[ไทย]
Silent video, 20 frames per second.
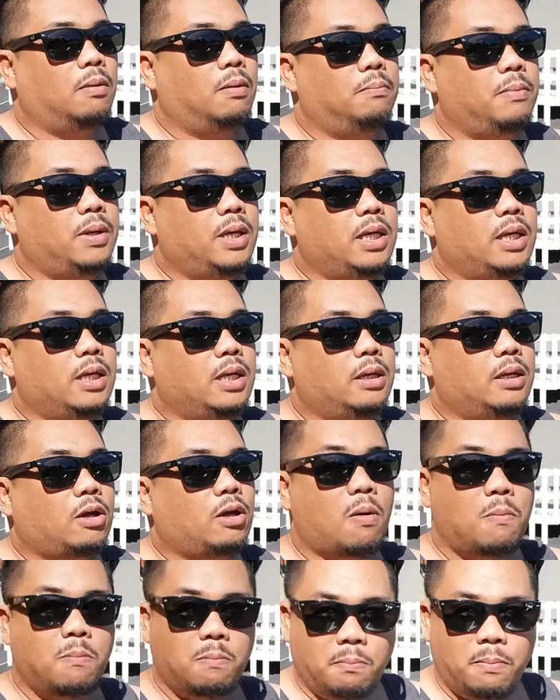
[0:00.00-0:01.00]
มีค
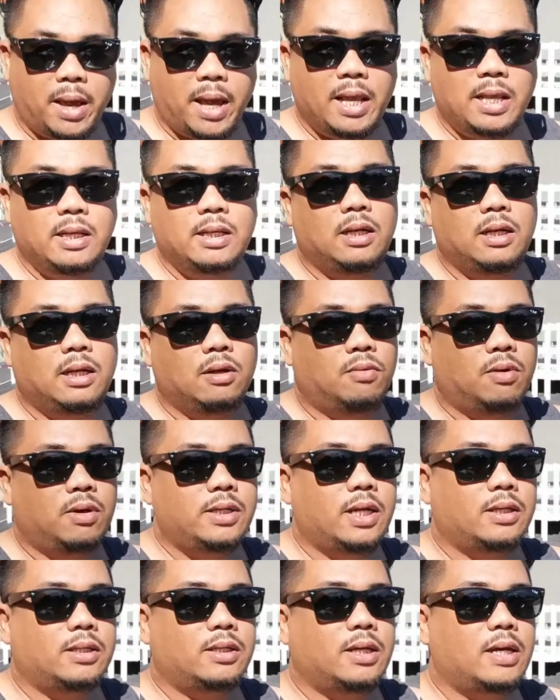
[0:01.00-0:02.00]
อมเมนต์หรือว่าอ
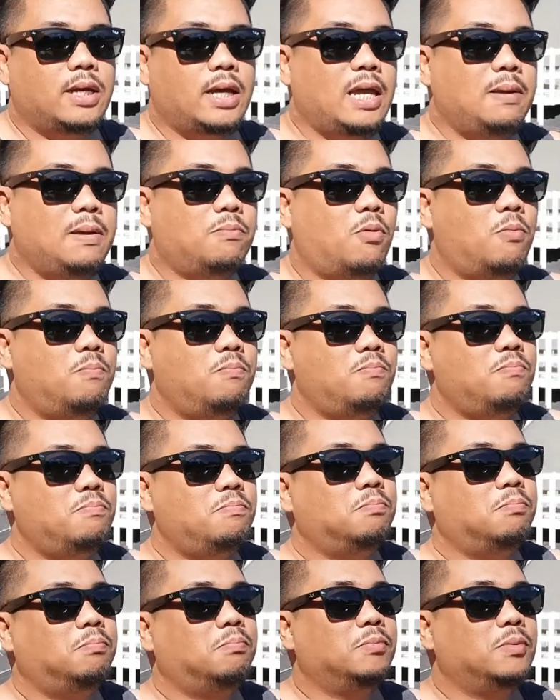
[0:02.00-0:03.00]
ยากจะให้ผม
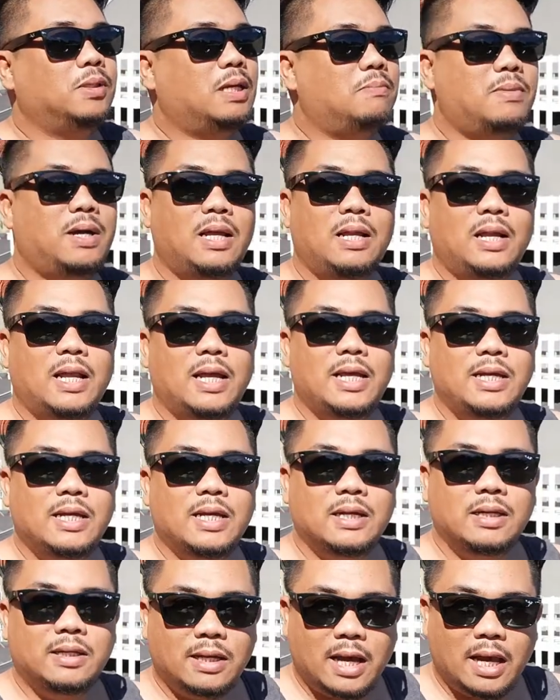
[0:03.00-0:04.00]
ทำอะไรยั
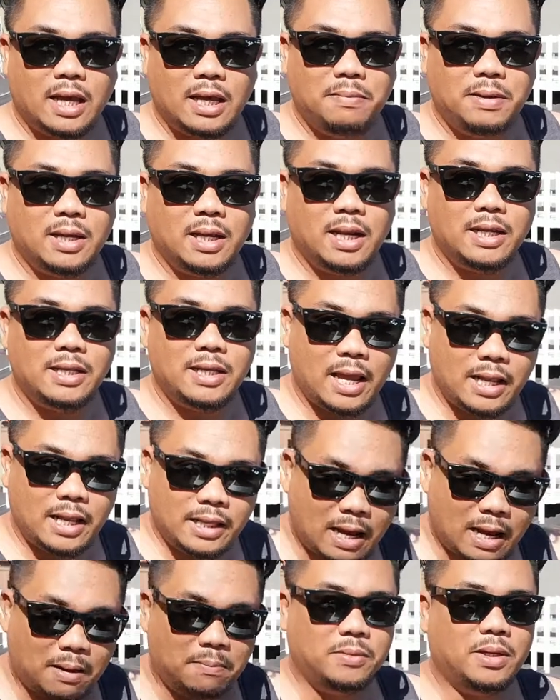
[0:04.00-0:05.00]
งไงมีอะไรแนะ
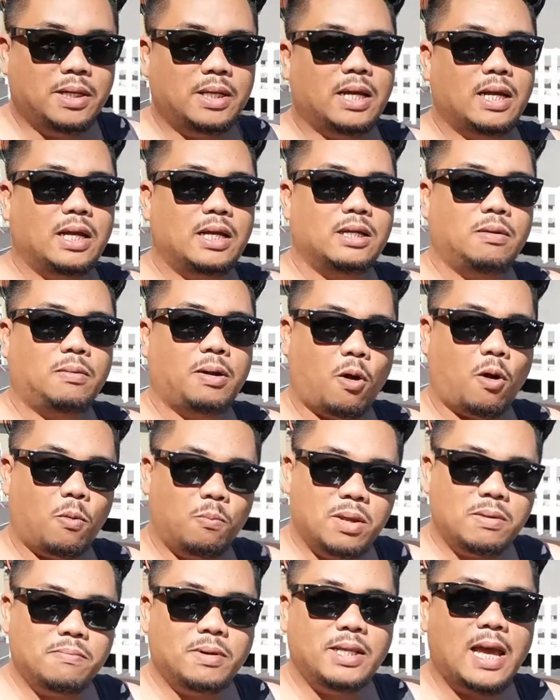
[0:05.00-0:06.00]
นำเนี่ยนะฮะคอมเม
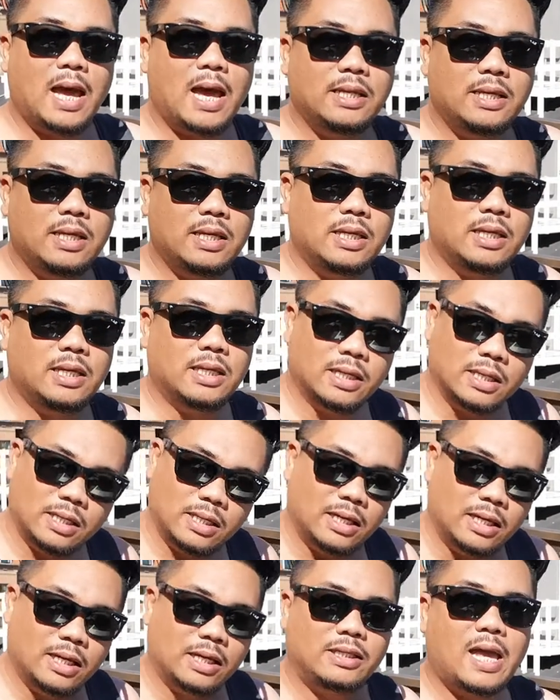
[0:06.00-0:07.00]
นต์มาได้ที่
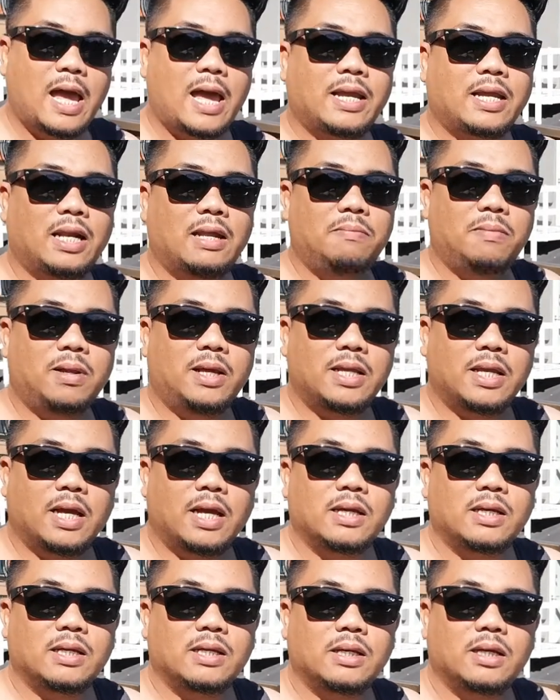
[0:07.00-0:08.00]
ใต้คลิปเลยนะ
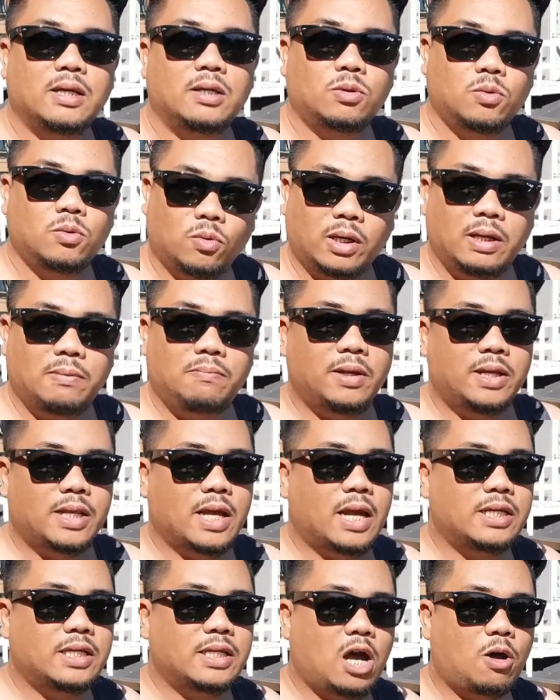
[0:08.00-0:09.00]
ฮะทุกคลิปเลยนะ
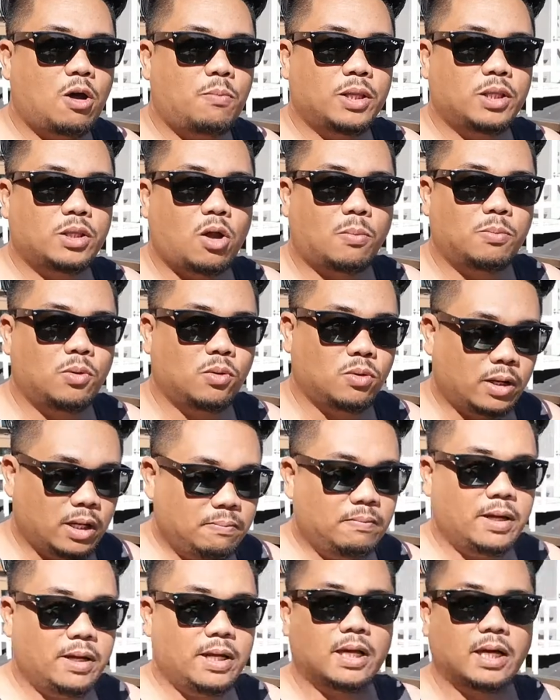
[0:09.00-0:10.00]
ฮะจะเข้าไปตอบทุกคลิป
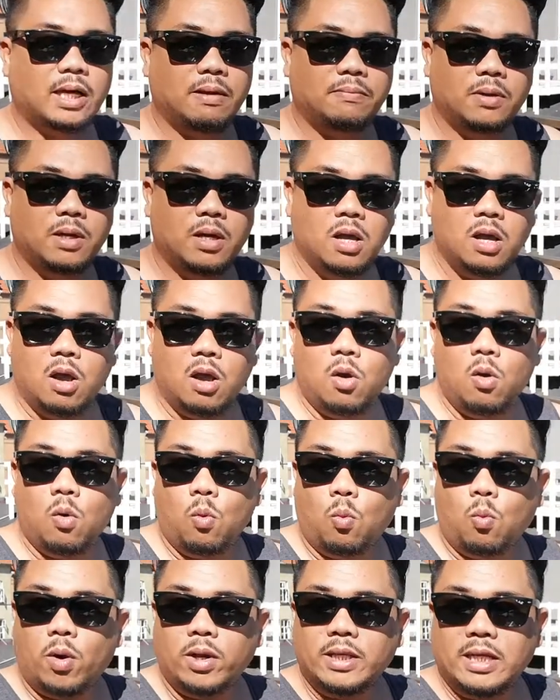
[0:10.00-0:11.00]
เลยนะครับ
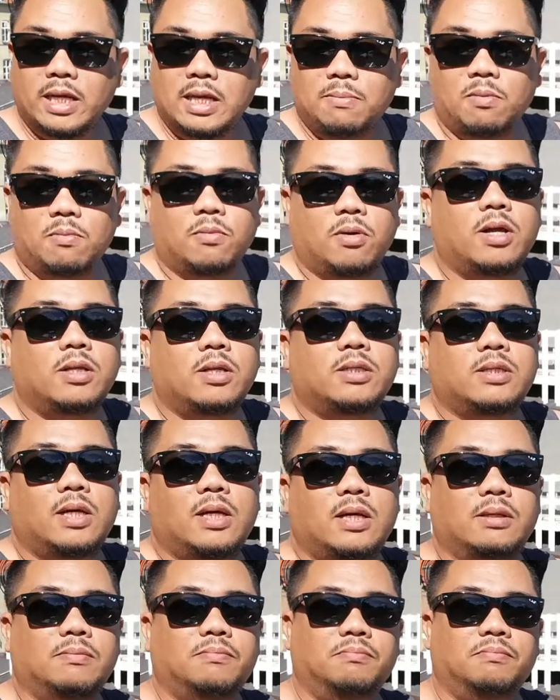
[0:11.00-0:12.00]
วันนี้ผมก็จะ
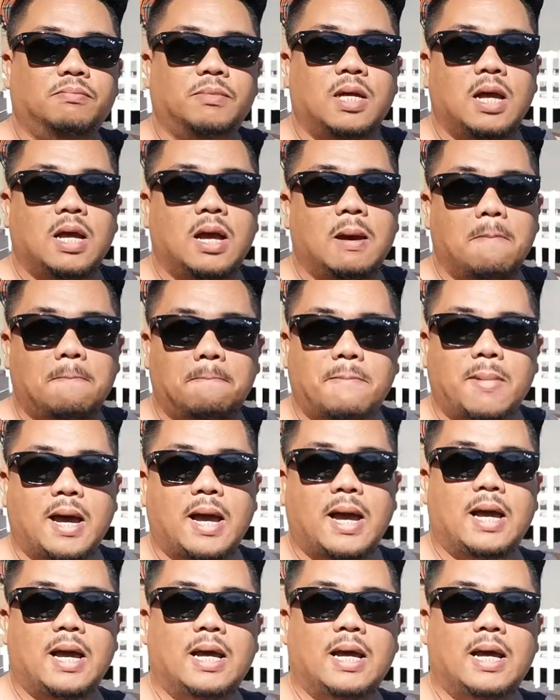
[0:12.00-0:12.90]
มา